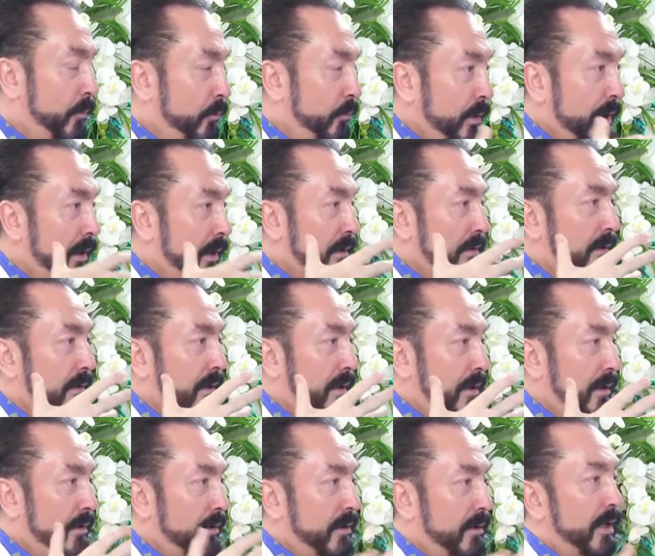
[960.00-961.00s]
Bir
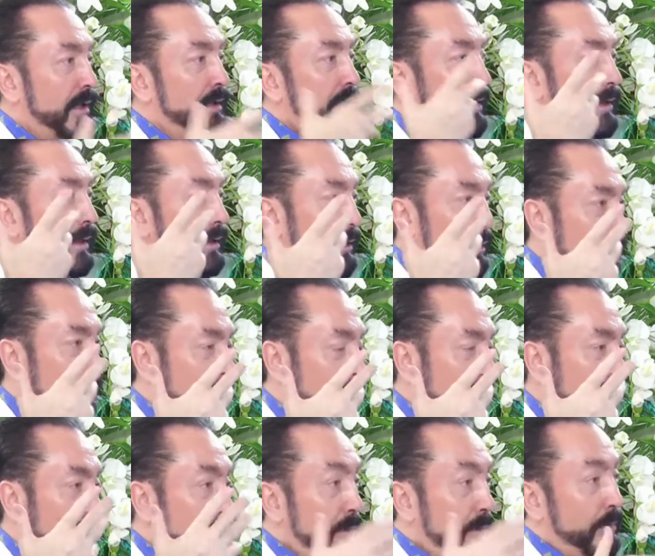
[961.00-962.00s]
anda galyana
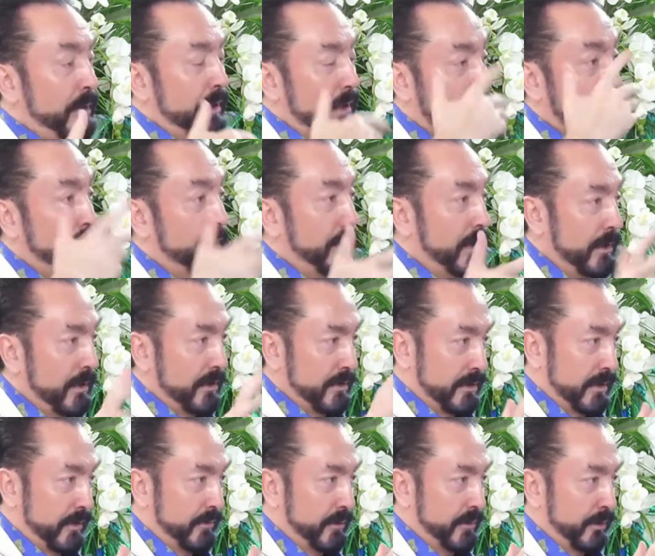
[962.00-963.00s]
geliyorlar ve peygambere karşı
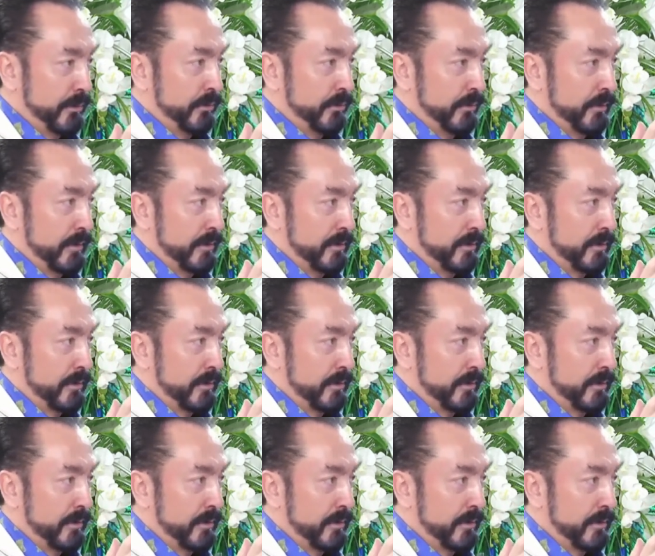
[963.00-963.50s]
tavır alıyorlar.